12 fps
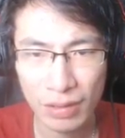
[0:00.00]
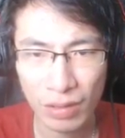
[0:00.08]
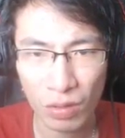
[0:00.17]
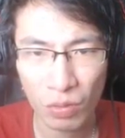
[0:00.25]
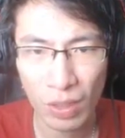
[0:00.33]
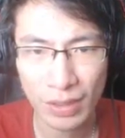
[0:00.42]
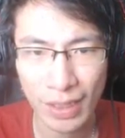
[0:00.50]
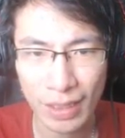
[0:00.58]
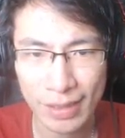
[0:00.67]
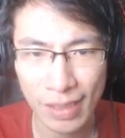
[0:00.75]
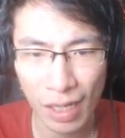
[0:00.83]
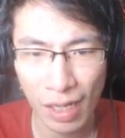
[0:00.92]
Kok gue
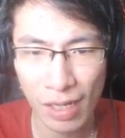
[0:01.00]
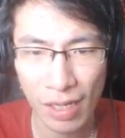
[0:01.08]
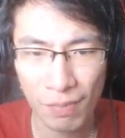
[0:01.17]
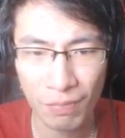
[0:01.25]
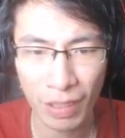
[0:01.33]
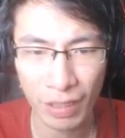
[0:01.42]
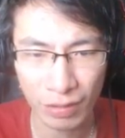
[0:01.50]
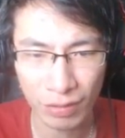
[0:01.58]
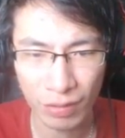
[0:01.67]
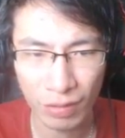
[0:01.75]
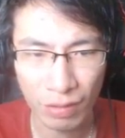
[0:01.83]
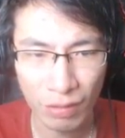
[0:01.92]
jadi serem gitu
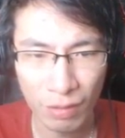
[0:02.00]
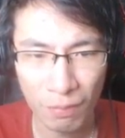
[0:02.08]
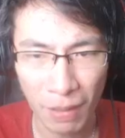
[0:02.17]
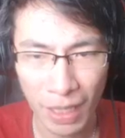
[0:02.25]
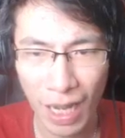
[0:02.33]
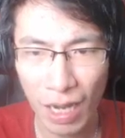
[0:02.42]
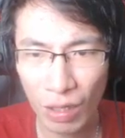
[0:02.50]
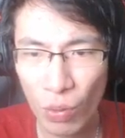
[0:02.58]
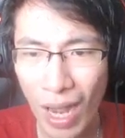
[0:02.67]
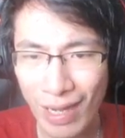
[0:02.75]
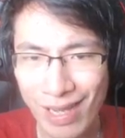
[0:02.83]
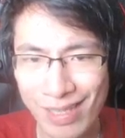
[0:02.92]
loh. Padahal
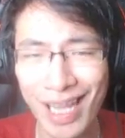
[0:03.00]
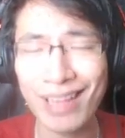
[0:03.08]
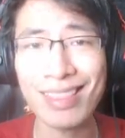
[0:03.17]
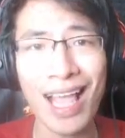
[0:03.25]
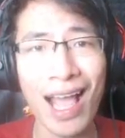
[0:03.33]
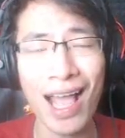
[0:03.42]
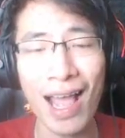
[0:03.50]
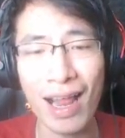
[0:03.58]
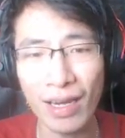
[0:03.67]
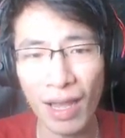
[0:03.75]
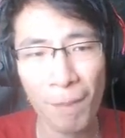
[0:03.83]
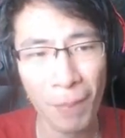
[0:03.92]
gue anak
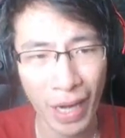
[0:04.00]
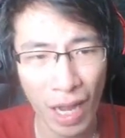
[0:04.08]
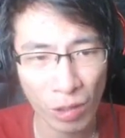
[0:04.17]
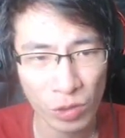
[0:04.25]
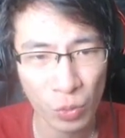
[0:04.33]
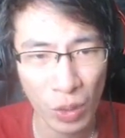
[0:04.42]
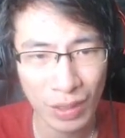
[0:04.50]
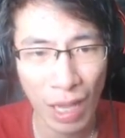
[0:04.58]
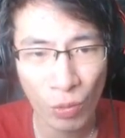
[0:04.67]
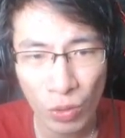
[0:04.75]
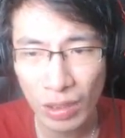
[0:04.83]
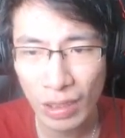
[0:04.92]
setan. Apa yang harus gue
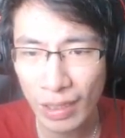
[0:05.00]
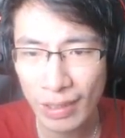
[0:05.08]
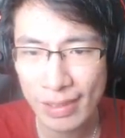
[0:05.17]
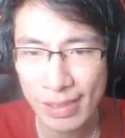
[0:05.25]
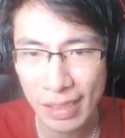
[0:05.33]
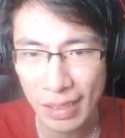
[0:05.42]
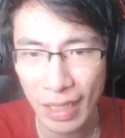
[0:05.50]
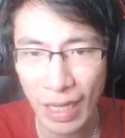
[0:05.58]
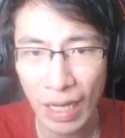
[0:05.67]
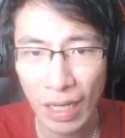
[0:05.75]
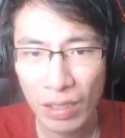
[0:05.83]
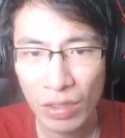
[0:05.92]
takutin di
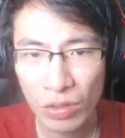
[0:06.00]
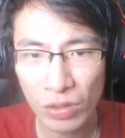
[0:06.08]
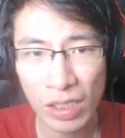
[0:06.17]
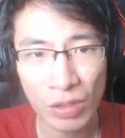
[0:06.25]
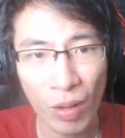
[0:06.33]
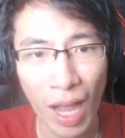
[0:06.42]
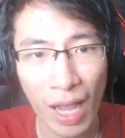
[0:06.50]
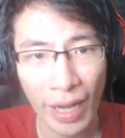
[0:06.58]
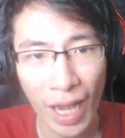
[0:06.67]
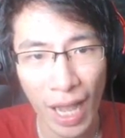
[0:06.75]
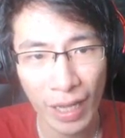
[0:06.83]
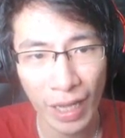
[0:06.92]
sini? Terus itu
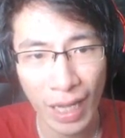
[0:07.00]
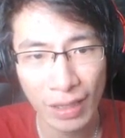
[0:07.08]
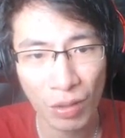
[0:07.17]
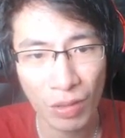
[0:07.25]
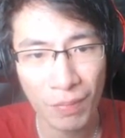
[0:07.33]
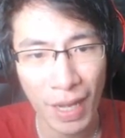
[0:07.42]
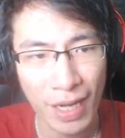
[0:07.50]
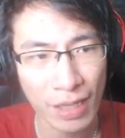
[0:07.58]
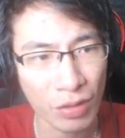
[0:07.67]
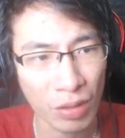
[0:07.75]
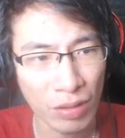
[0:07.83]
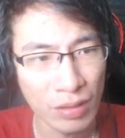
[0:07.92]
kakek-kakek nggak -kakek tahu di mana
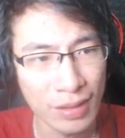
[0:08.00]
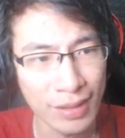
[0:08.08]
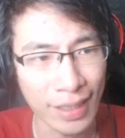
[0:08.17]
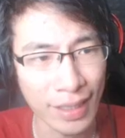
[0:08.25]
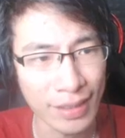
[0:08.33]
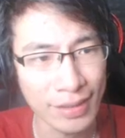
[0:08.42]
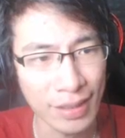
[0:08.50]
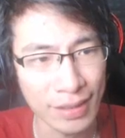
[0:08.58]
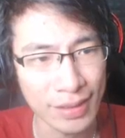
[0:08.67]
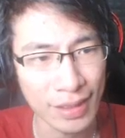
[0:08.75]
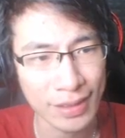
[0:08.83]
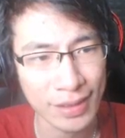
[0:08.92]
tuh. Si
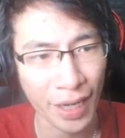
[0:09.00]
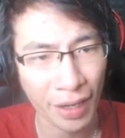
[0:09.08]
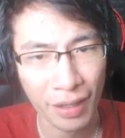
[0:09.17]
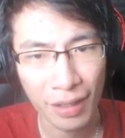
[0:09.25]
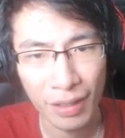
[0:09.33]
si si Jack.